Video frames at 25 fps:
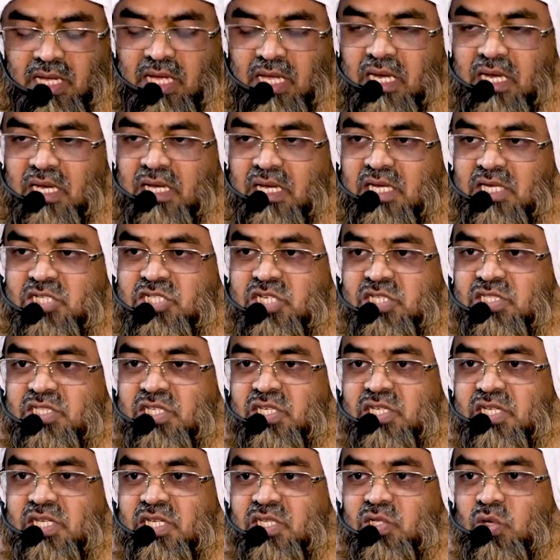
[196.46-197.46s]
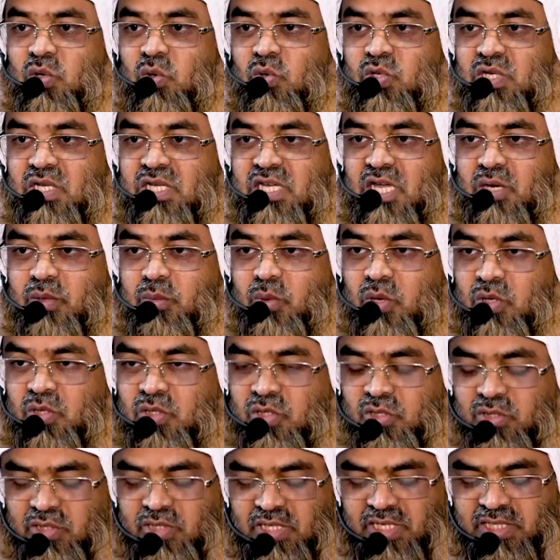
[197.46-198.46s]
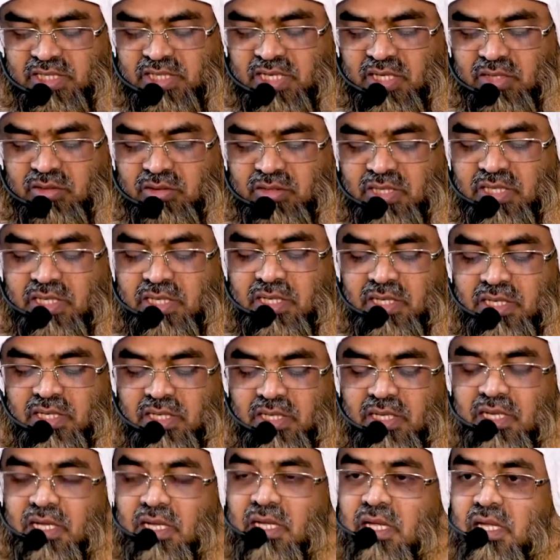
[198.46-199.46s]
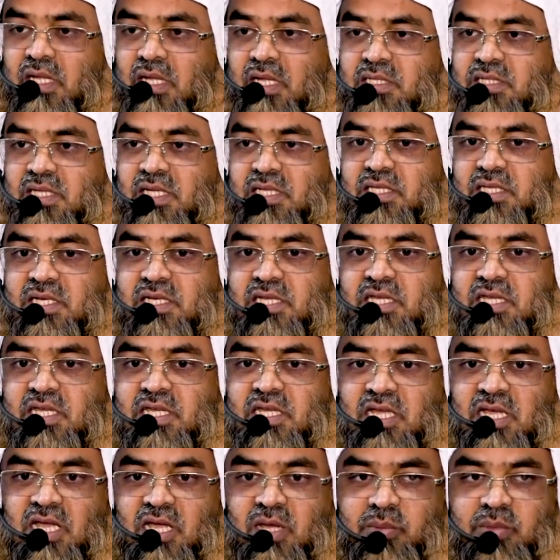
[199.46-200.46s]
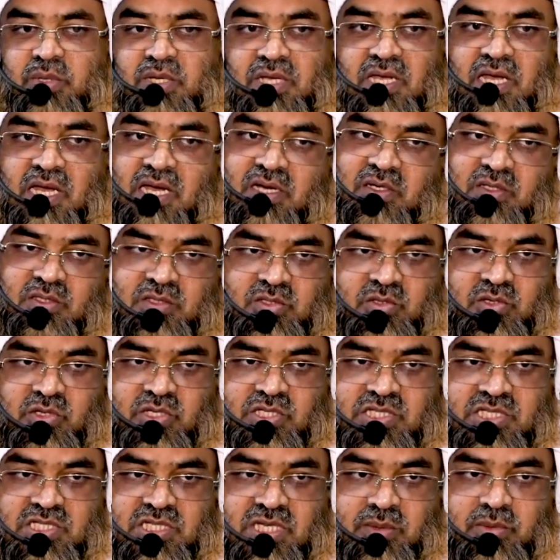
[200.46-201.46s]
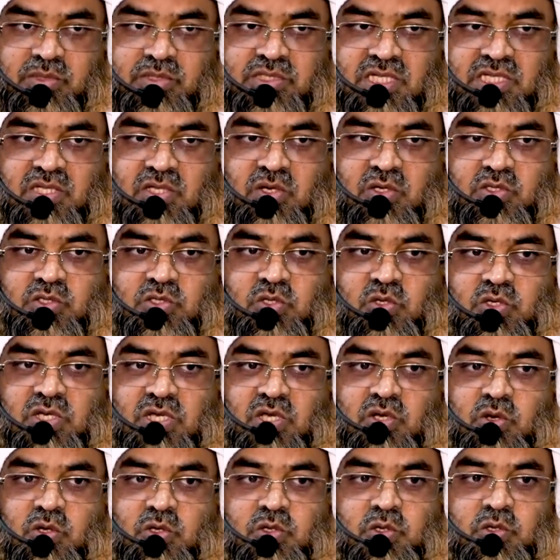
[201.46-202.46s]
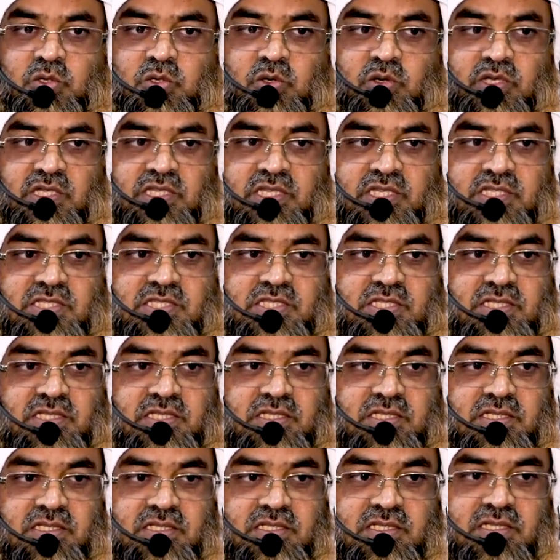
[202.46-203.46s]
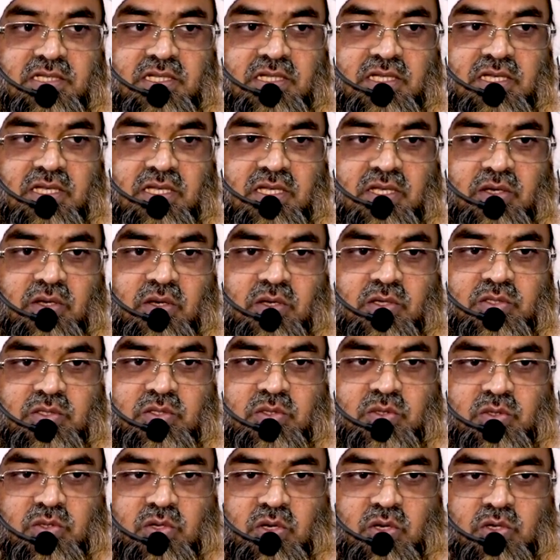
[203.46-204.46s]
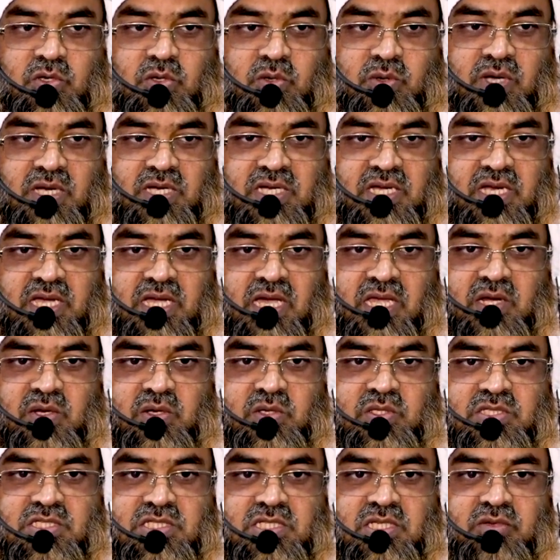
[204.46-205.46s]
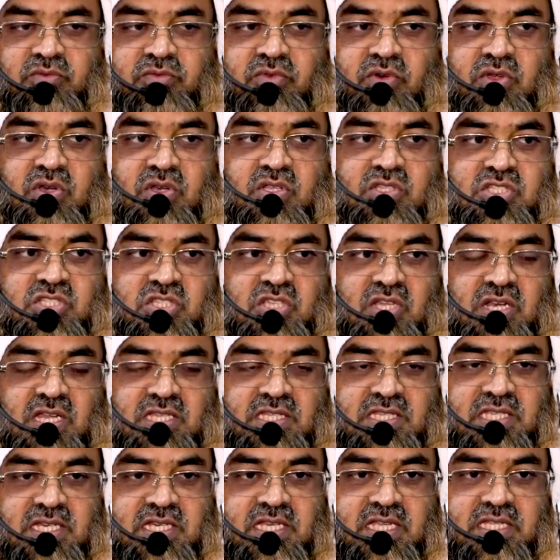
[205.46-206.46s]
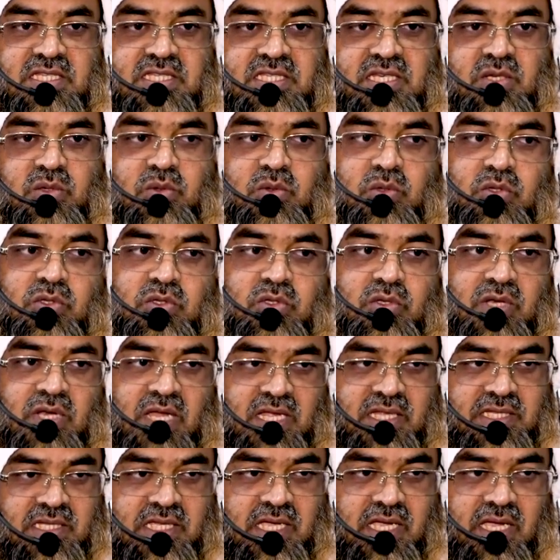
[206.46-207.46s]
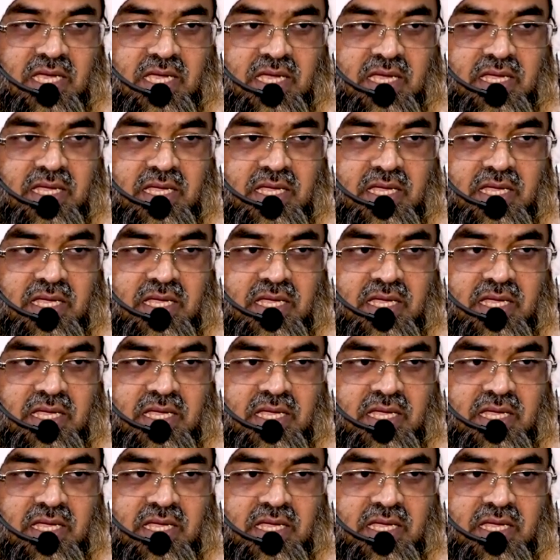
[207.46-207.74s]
আল্লাহর সাথে কৃত অঙ্গীকার ভঙ্গ করার কারণে তাদেরকে আমি লানত করেছি এবং তাদের অন্তরকে কঠোর করে দিয়েছি অন্তর কঠোর একটা কারণ হচ্ছে ফরজ সলাতের ক্ষেত্রে গুরুত্ব না দেওয়া